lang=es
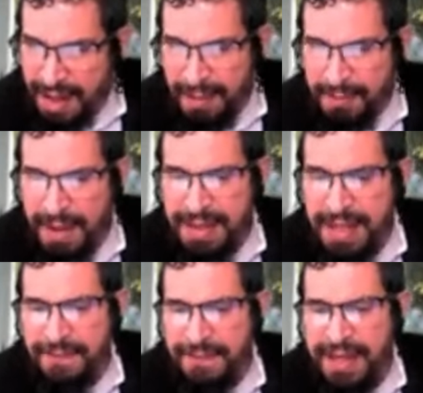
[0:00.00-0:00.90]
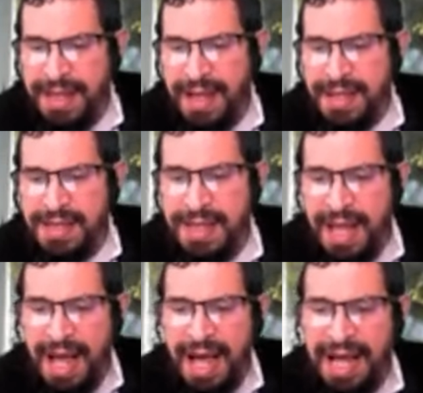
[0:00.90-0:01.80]
benéficas
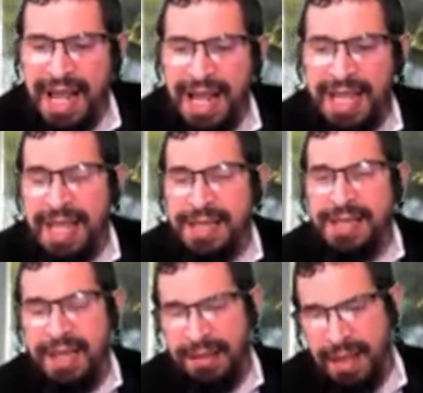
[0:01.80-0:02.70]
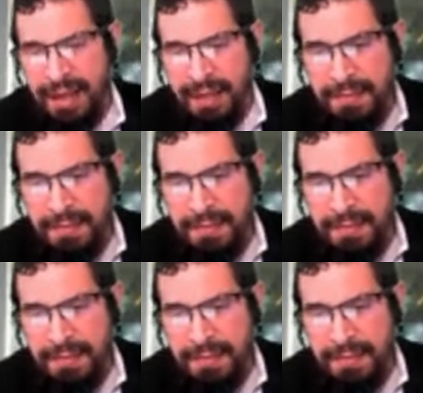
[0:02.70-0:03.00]
a las que asista,